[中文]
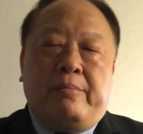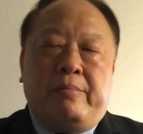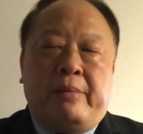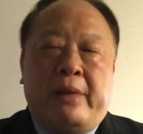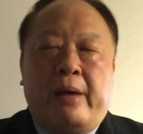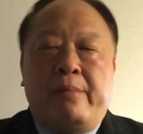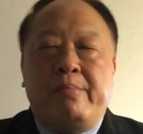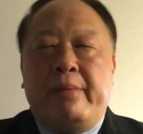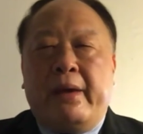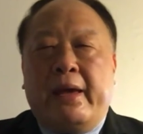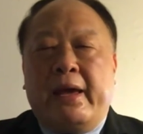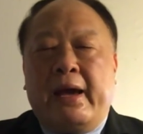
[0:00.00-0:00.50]

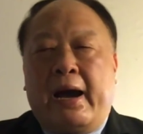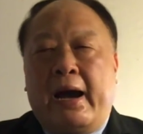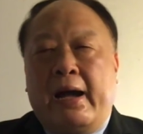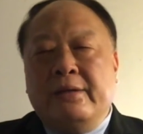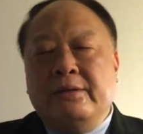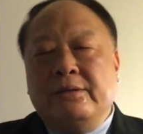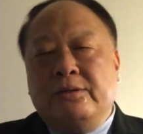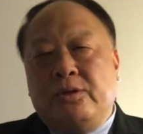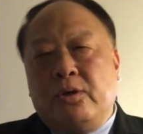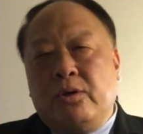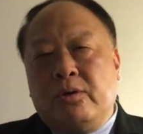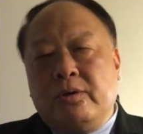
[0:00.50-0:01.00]
南北
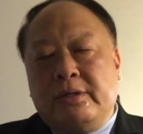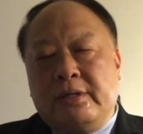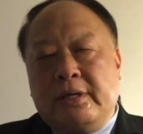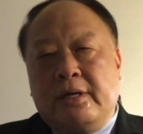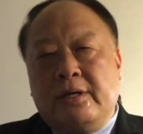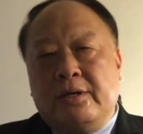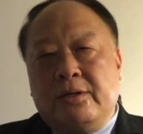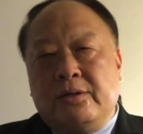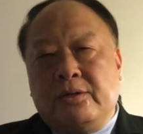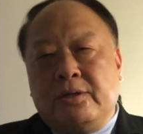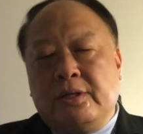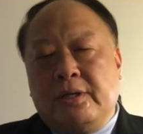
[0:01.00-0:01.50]
韩都这
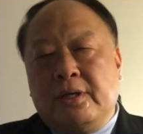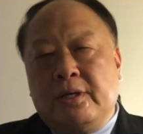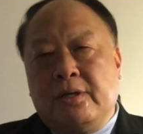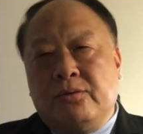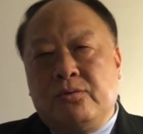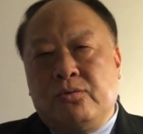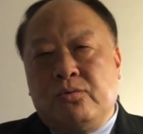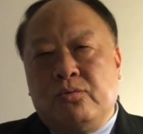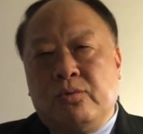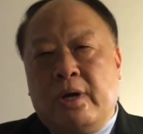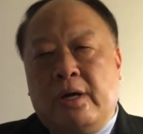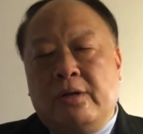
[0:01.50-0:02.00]
个这个
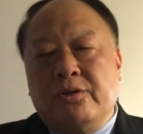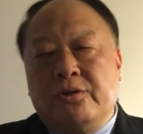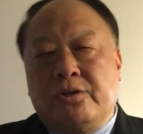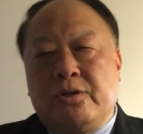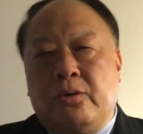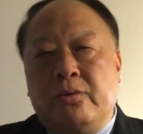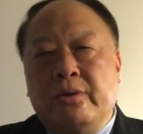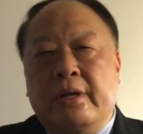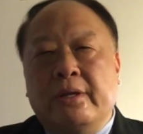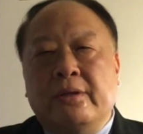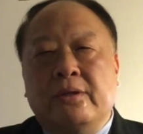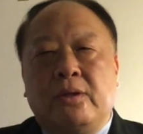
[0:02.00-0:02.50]
主要的
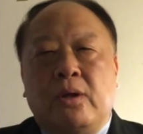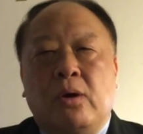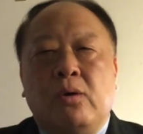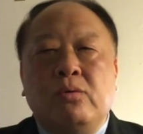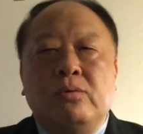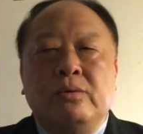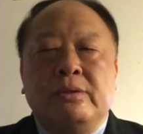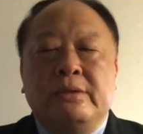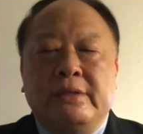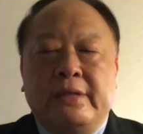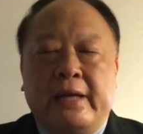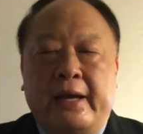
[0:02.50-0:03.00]
首领
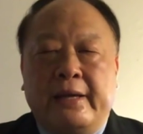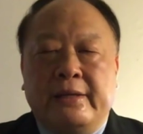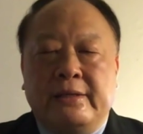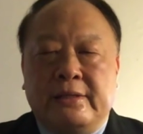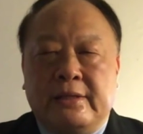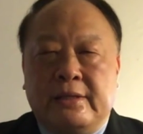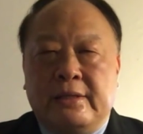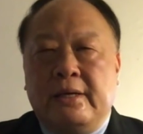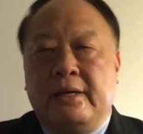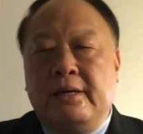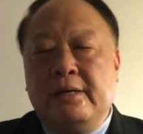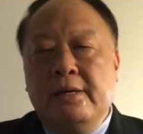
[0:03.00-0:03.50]
都在这
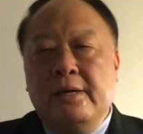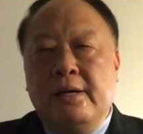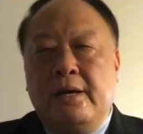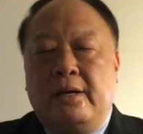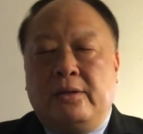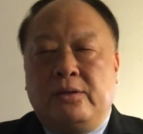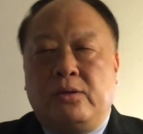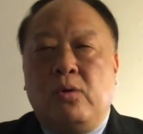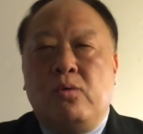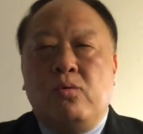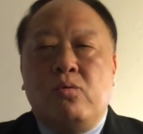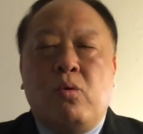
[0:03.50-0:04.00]
个
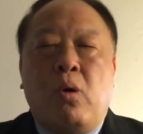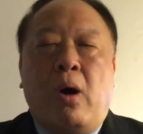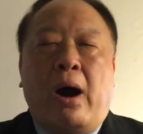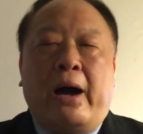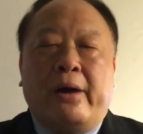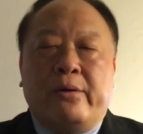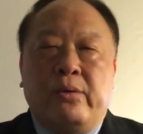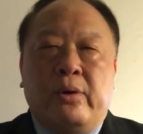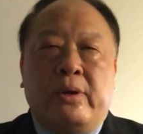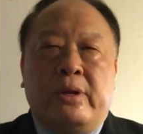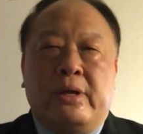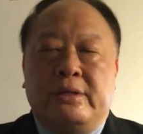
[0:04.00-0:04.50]
都
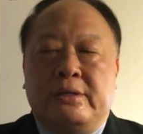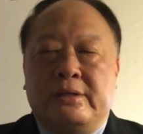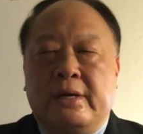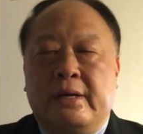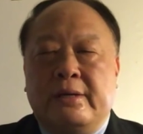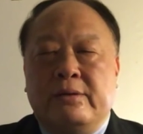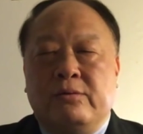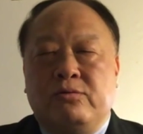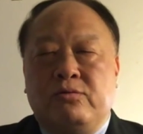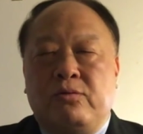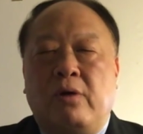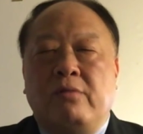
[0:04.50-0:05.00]
跨越了这
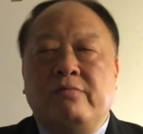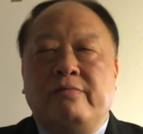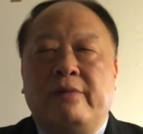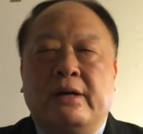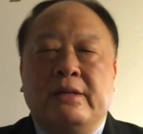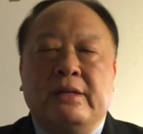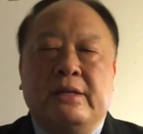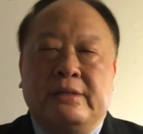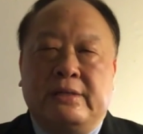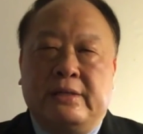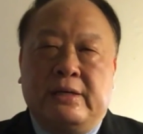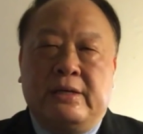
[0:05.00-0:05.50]
个双
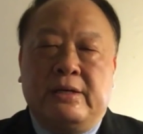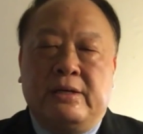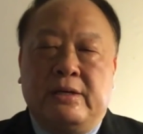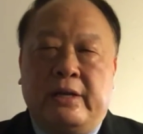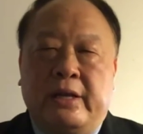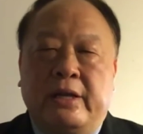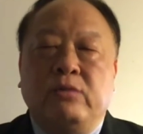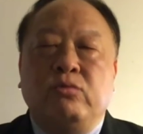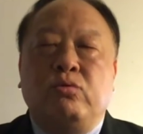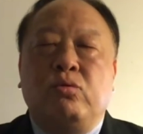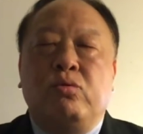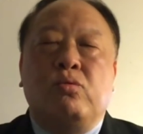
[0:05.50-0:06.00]
方的这个
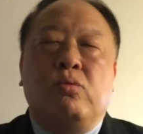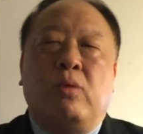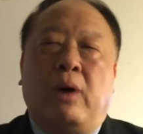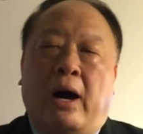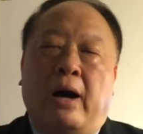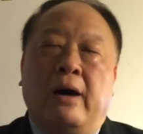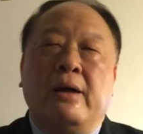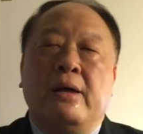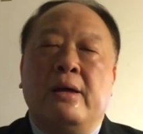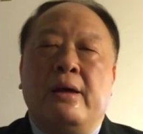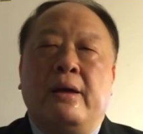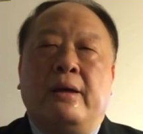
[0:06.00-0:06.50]
领土啊。